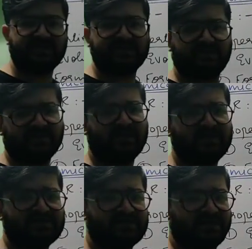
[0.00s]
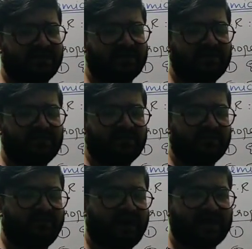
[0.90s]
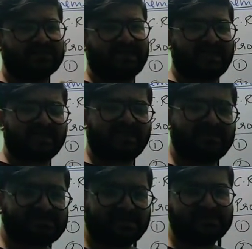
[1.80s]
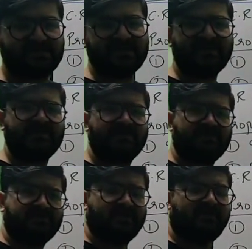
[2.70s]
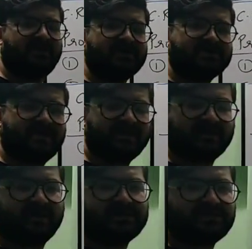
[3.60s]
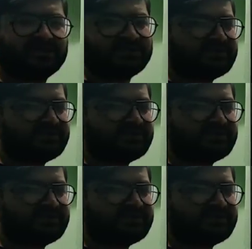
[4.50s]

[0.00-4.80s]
चेंज इन स्टेट तो पांच कैरेक्टरिस्टिक्स है ये पांच कैरेक्टरिस्टिक्स